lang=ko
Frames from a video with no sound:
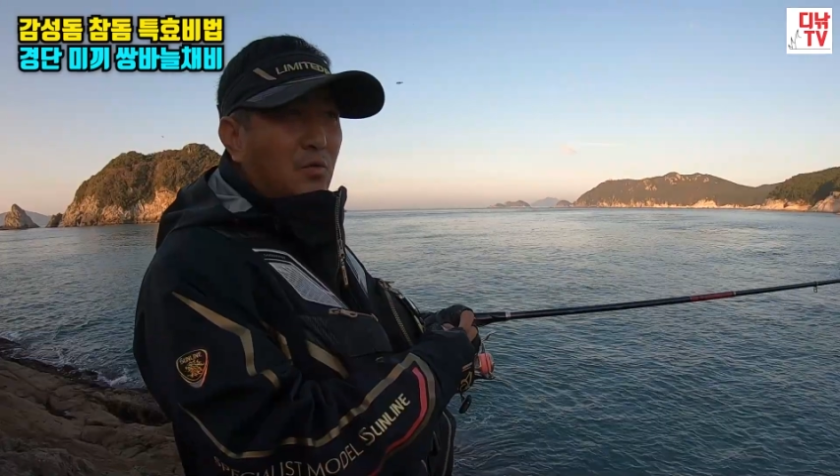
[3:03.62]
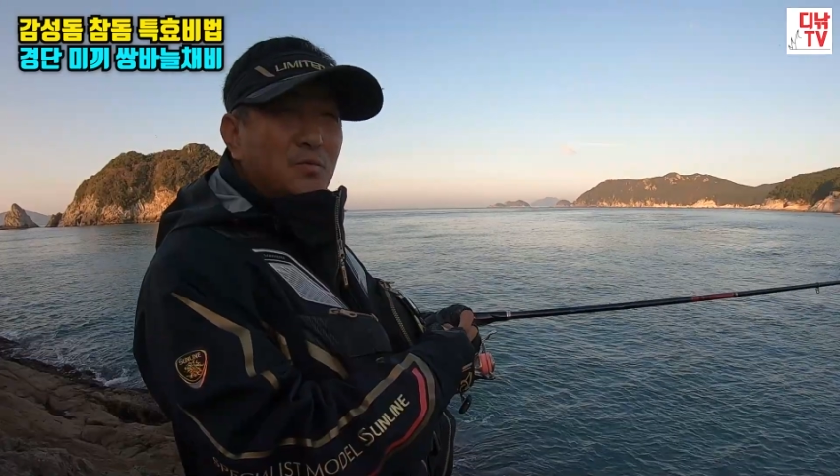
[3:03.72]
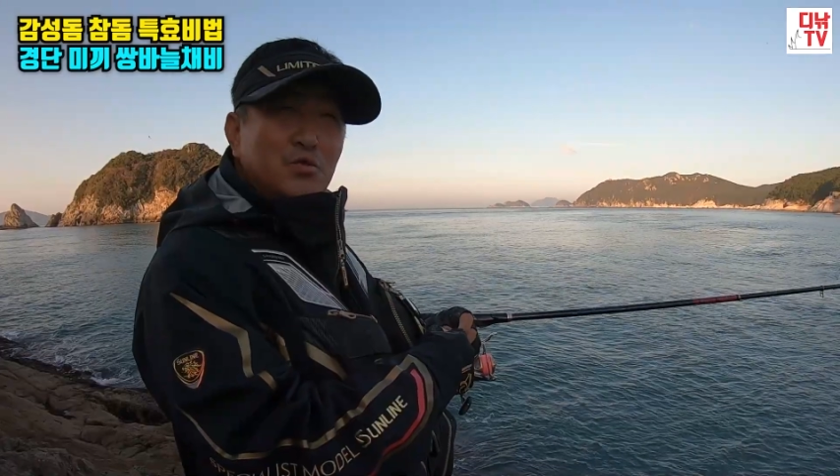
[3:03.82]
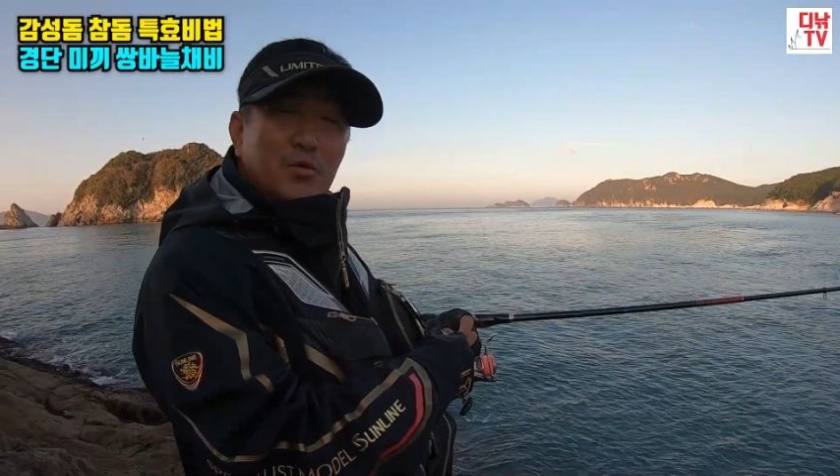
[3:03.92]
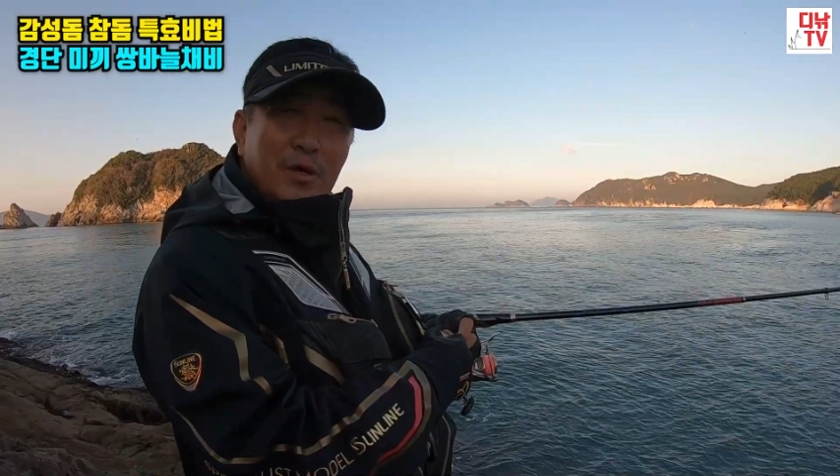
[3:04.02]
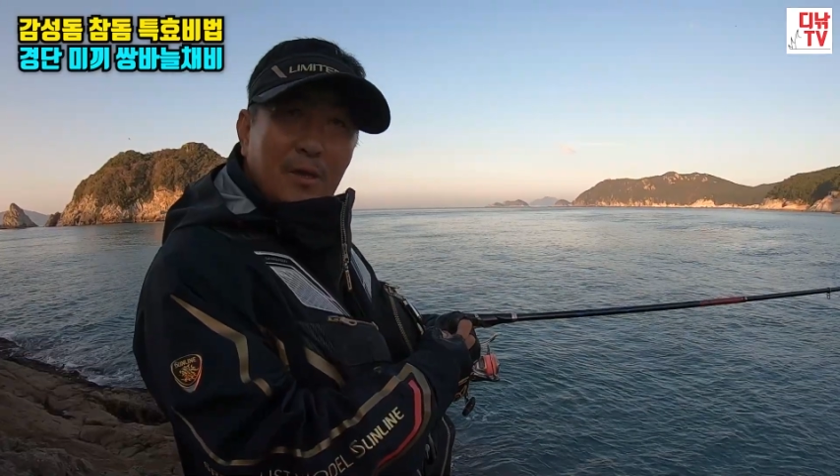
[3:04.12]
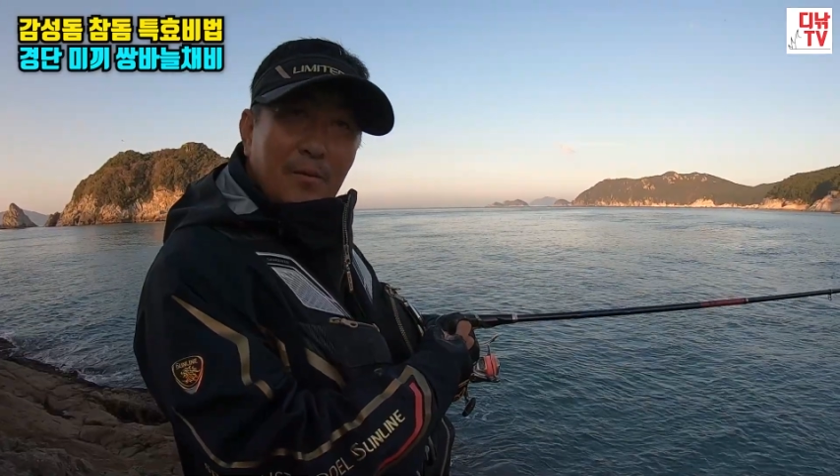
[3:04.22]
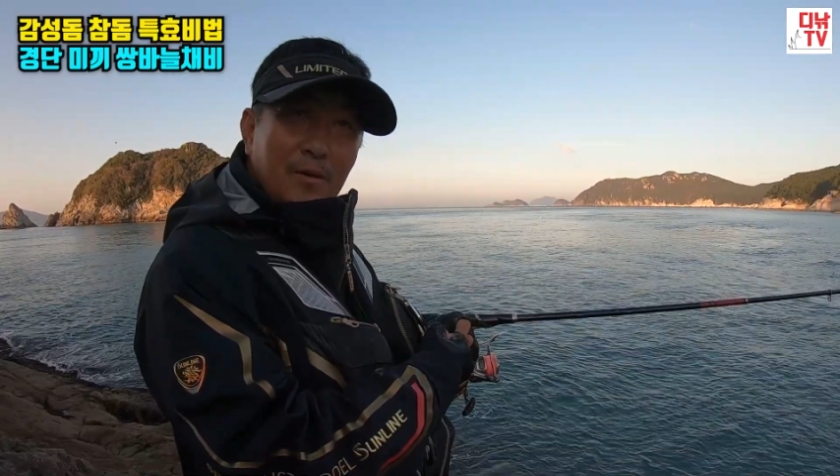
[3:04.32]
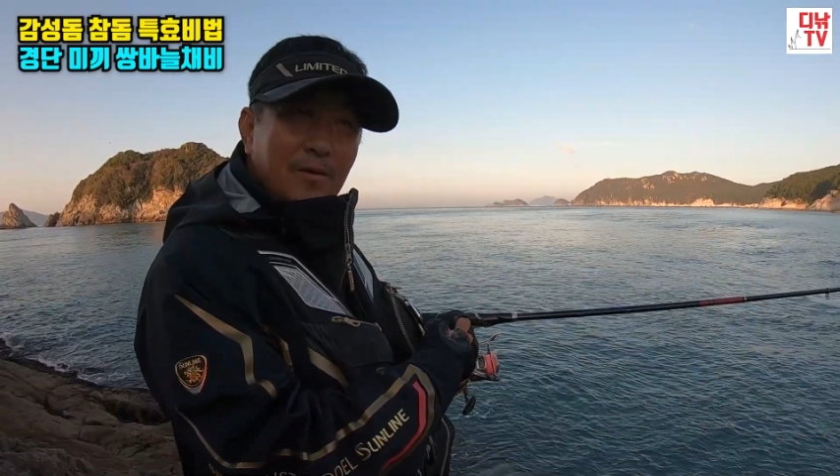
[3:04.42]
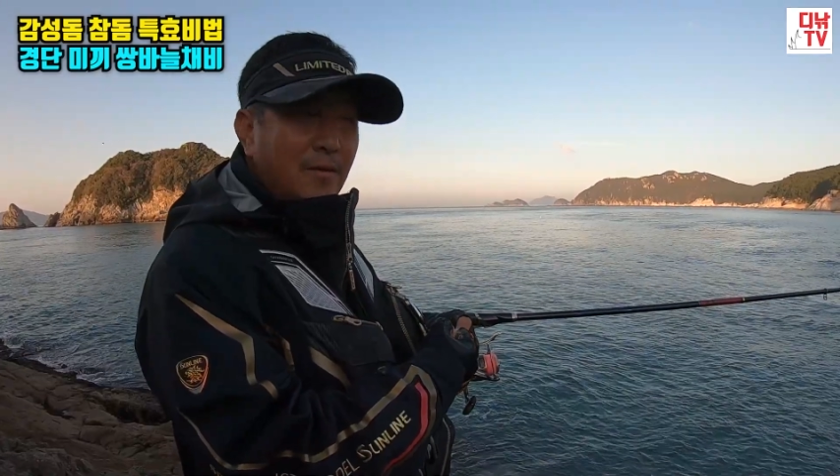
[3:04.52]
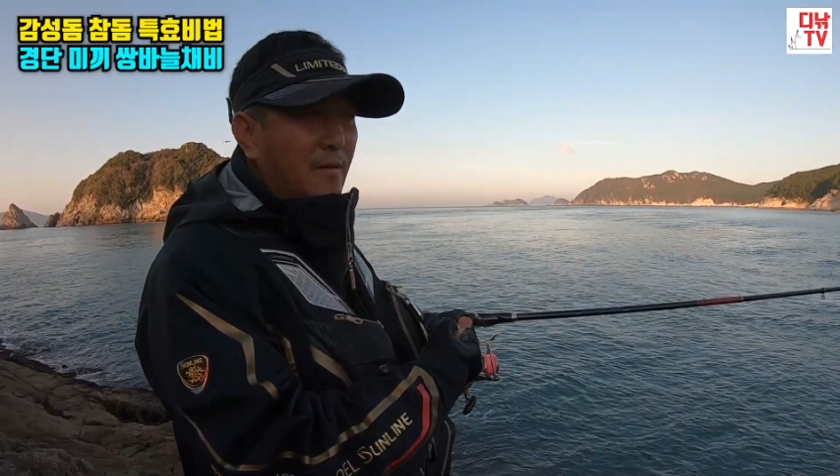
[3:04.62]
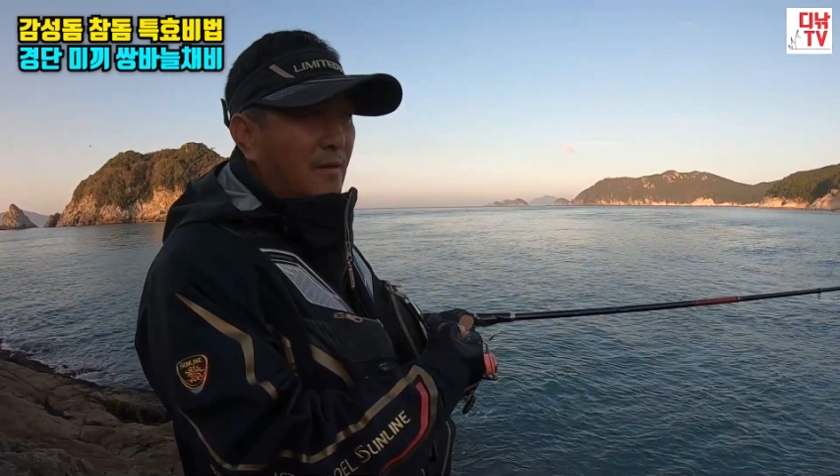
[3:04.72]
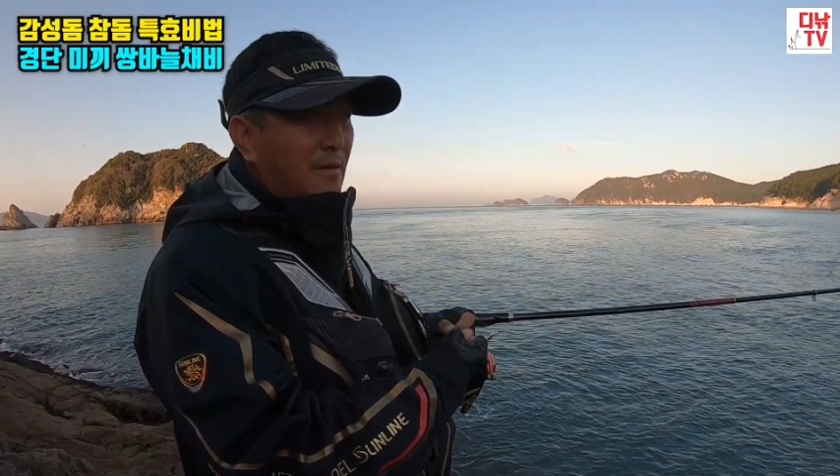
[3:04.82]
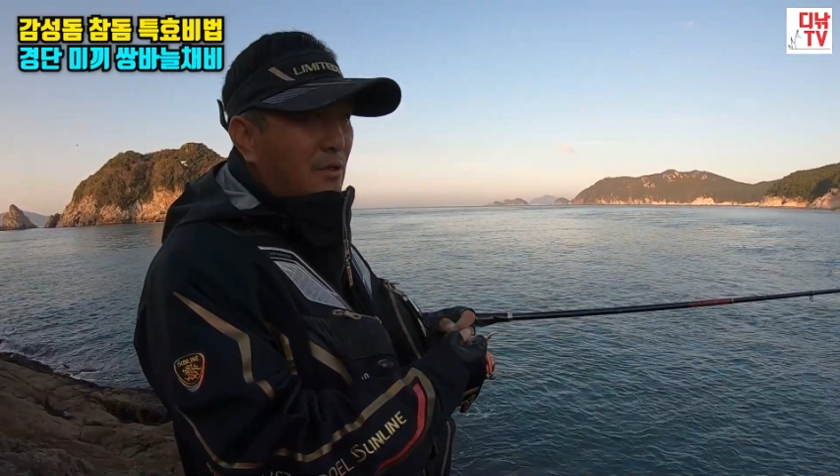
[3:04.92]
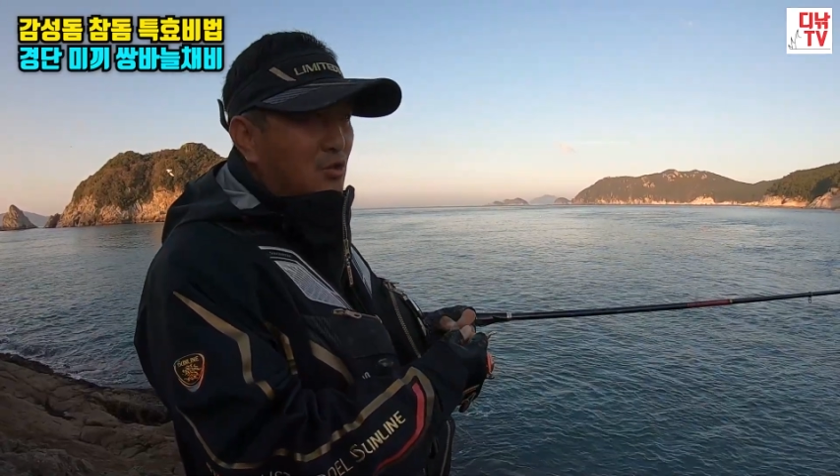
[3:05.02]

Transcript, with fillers: 조금 주게 되면 예.